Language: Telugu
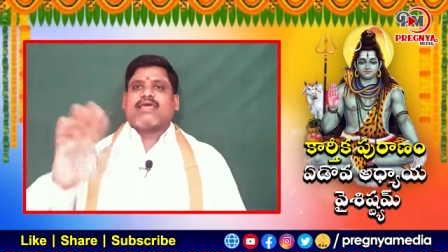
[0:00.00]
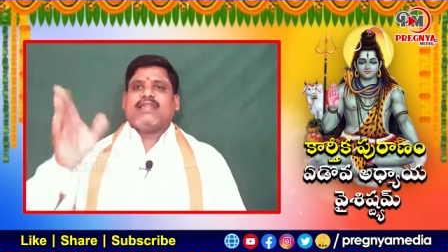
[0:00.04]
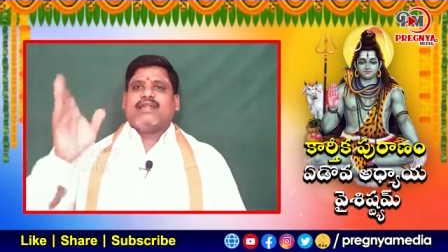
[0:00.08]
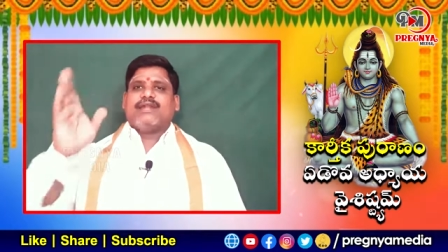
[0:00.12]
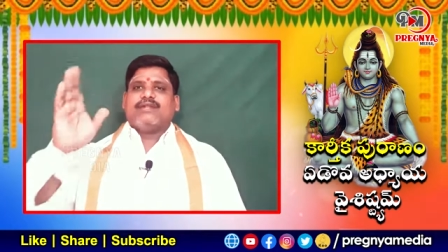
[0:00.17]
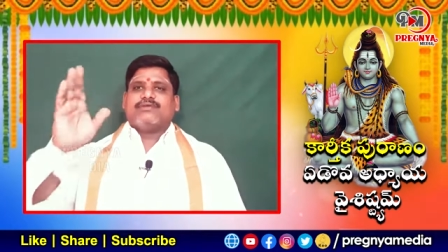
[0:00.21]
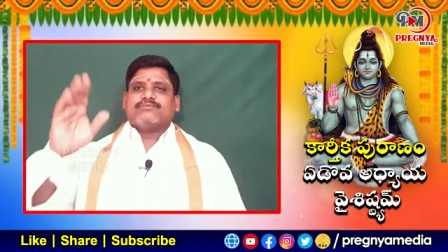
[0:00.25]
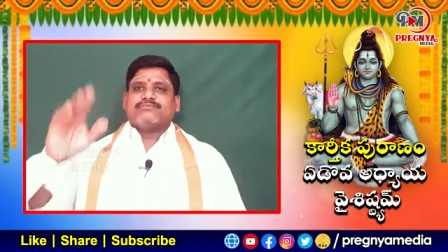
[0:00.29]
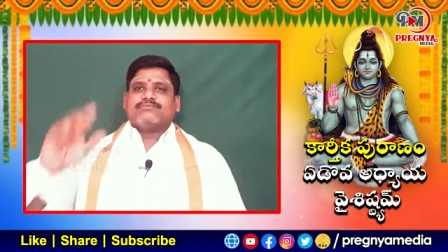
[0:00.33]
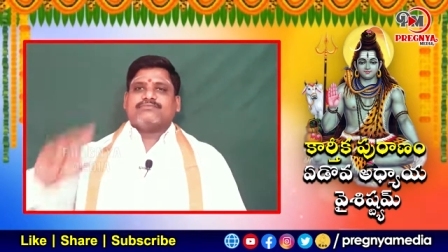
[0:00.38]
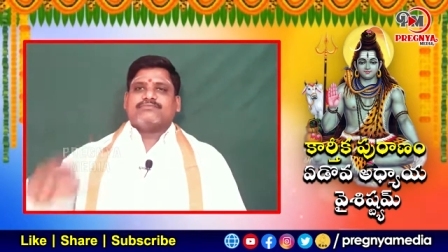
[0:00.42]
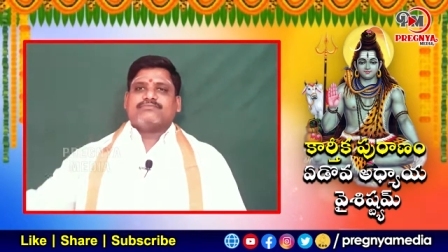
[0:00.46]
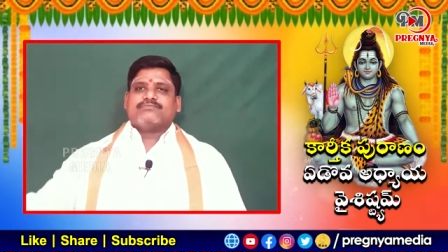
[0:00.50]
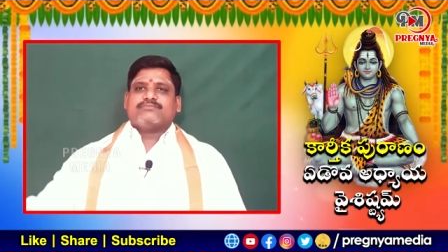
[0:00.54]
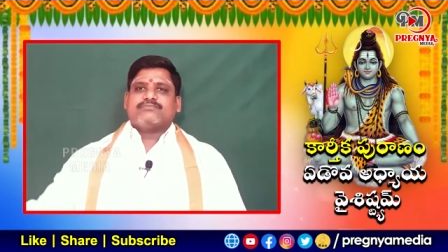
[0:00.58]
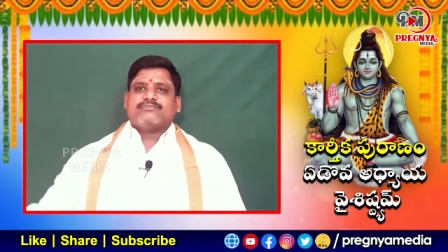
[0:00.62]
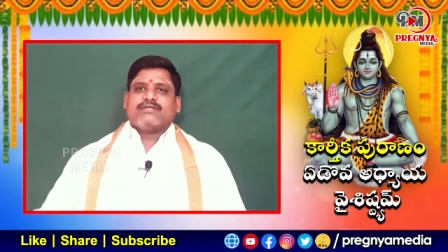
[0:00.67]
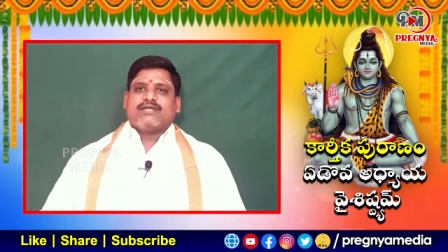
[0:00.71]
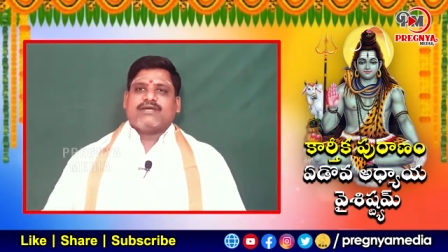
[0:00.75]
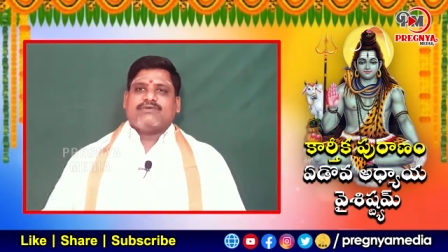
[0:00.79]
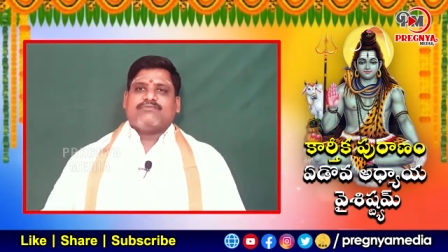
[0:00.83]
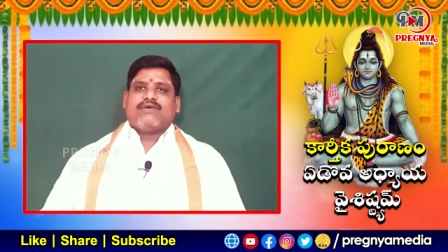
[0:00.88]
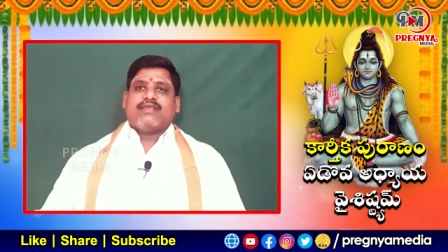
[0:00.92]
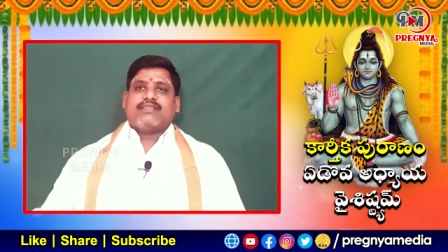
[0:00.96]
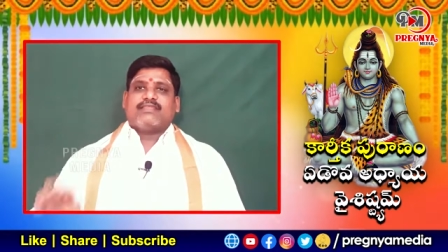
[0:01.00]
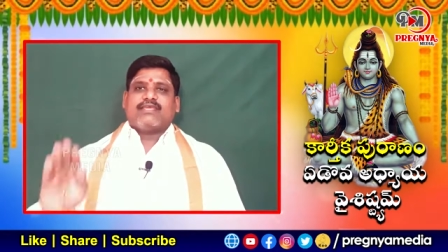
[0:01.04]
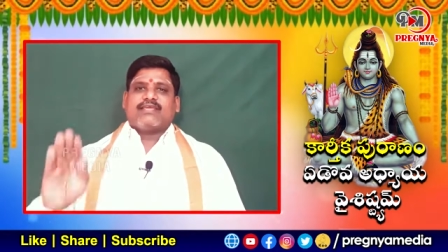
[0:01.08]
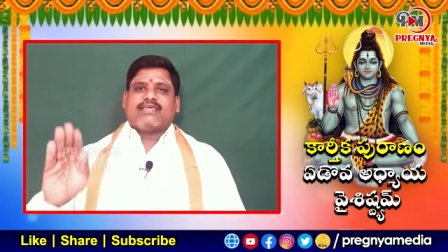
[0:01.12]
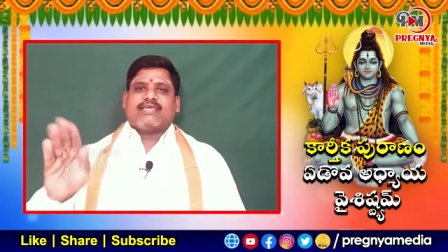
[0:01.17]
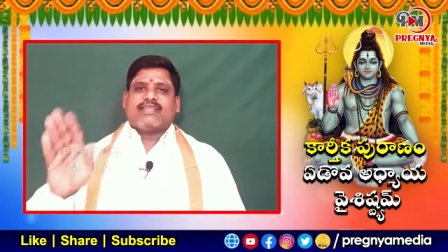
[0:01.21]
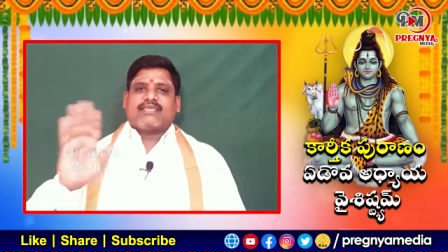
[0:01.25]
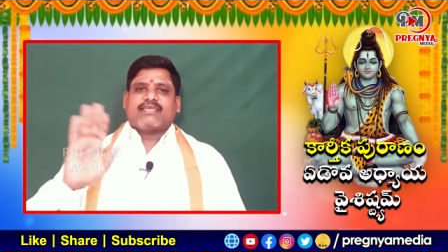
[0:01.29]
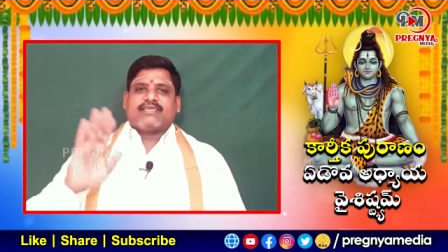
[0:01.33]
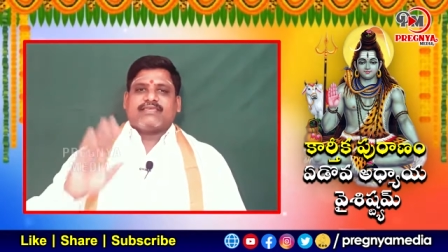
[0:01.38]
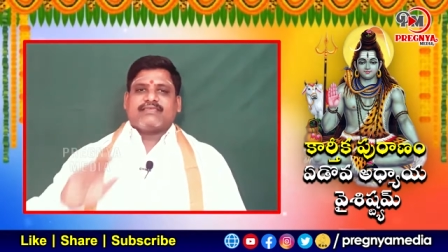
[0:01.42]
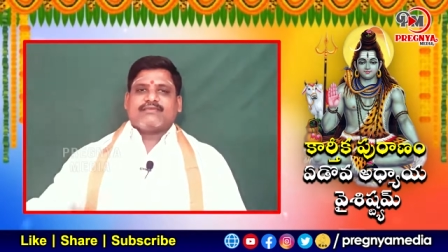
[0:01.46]
రాలేడు వారి
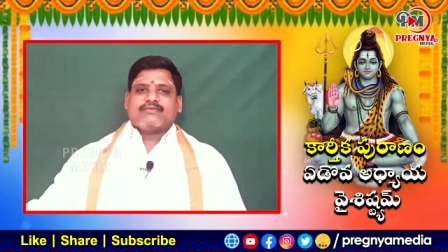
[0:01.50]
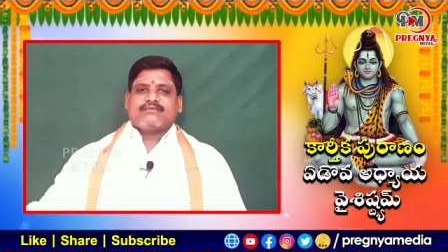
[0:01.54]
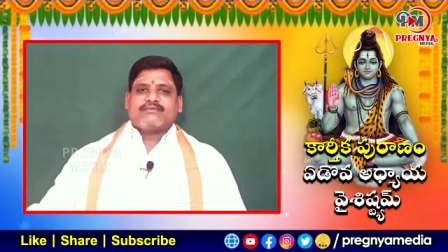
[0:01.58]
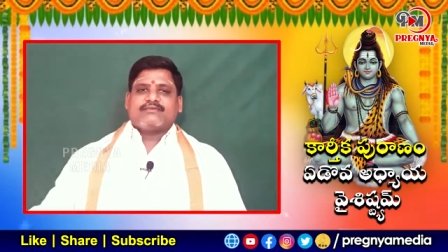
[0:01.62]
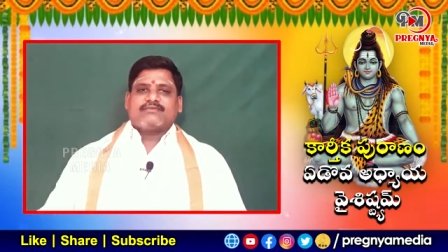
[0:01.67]
దగ్గరికి